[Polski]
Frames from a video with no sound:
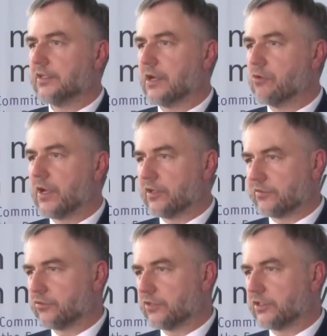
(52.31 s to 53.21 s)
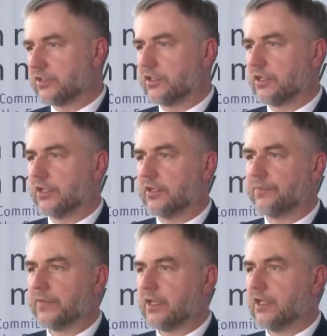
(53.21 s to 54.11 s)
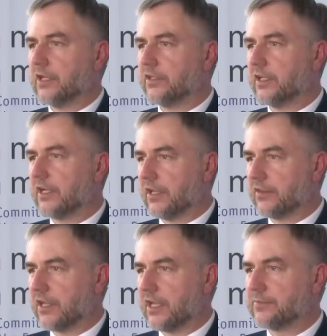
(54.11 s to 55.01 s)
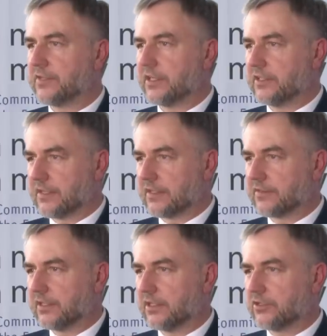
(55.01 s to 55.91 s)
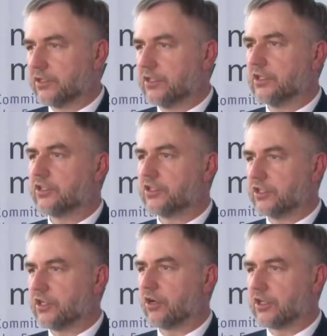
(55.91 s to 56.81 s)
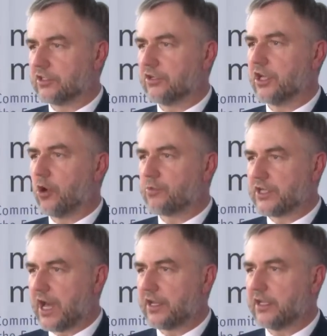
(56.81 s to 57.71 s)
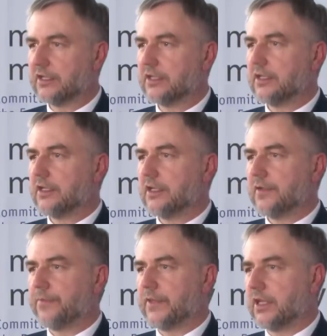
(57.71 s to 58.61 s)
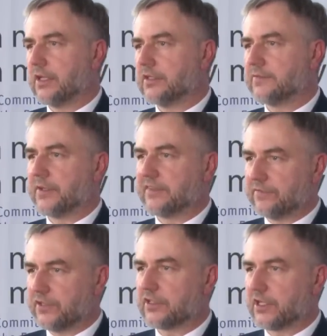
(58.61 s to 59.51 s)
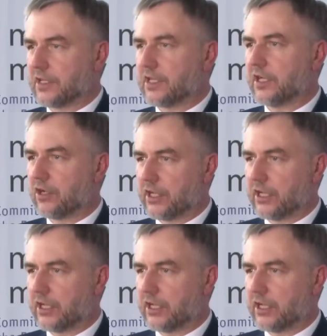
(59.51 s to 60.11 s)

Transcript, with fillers: Temu mają służyć e, inteligentne specjalizacje, czyli ściśle określone obszary specyficzne dla danego